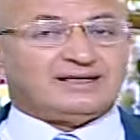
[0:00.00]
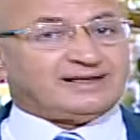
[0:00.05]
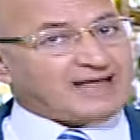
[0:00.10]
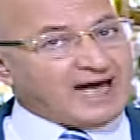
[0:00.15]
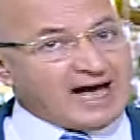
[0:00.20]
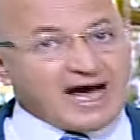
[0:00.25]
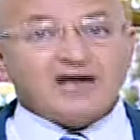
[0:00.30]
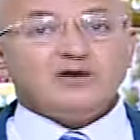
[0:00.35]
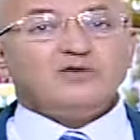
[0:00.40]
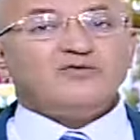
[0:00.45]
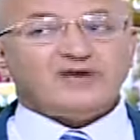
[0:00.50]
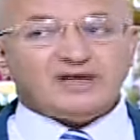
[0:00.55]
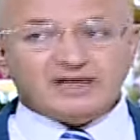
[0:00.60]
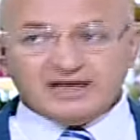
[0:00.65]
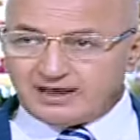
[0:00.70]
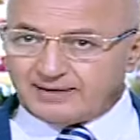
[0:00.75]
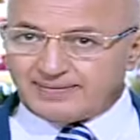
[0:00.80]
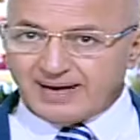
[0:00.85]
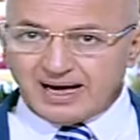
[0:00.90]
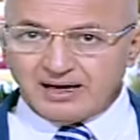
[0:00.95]
تحالف
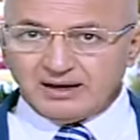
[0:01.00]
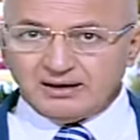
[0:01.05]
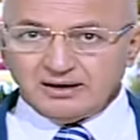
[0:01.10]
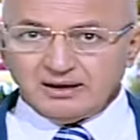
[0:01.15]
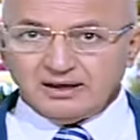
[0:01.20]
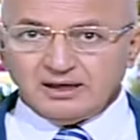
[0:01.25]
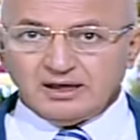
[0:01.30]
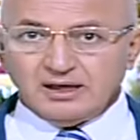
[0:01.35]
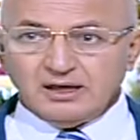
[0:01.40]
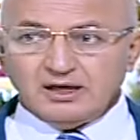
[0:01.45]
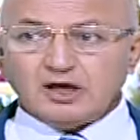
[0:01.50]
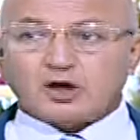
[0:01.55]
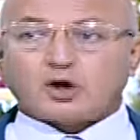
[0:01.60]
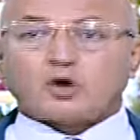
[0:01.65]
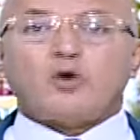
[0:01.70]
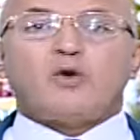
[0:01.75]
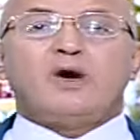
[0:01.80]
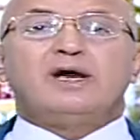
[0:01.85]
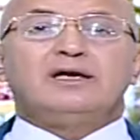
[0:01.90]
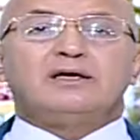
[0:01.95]
الإيه بقى؟
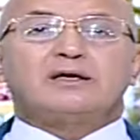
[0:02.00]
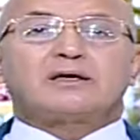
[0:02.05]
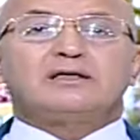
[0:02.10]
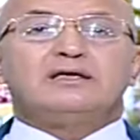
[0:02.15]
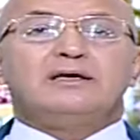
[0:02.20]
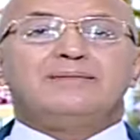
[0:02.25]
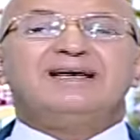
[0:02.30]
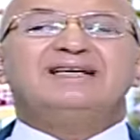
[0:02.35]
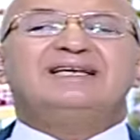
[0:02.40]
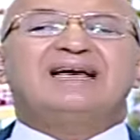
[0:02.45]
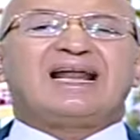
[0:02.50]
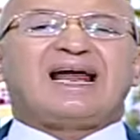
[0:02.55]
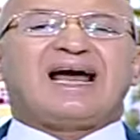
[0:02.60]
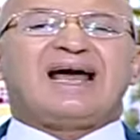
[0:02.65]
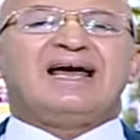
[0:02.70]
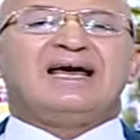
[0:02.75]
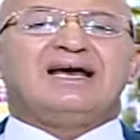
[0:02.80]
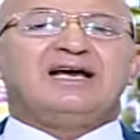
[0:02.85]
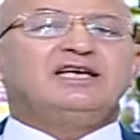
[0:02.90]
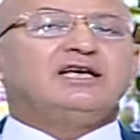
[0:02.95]
القوى الإقليمية
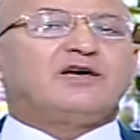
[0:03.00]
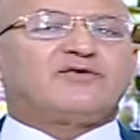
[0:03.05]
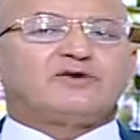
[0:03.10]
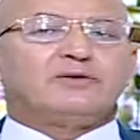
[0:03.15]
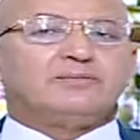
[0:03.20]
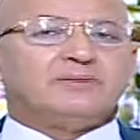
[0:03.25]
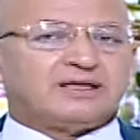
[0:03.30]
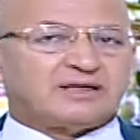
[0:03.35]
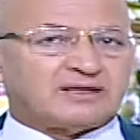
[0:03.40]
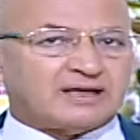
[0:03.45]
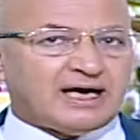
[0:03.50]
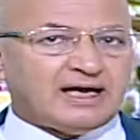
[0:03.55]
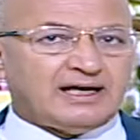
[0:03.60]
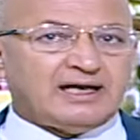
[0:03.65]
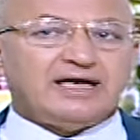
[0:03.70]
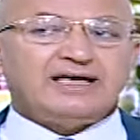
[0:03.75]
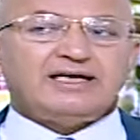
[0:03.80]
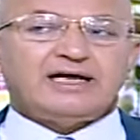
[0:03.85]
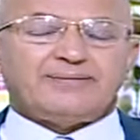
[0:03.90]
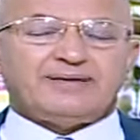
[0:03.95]
الحقيقية في المنطقة
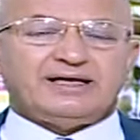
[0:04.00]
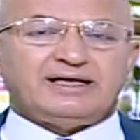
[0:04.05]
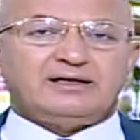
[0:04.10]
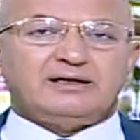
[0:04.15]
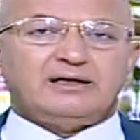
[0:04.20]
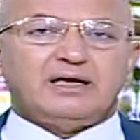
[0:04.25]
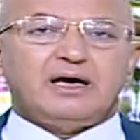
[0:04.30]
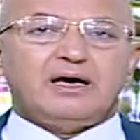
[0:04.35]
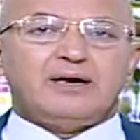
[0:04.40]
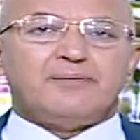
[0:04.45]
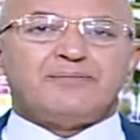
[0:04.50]
اللي هي مين؟